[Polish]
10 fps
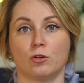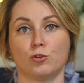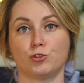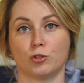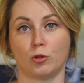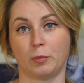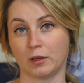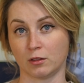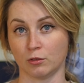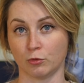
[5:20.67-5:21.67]
osi od
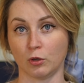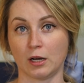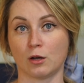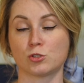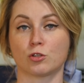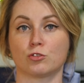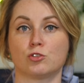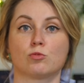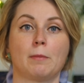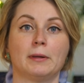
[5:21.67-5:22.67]
obiektywu, a
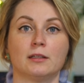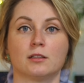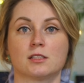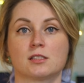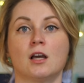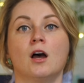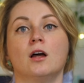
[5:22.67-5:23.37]
ostrość złapana jest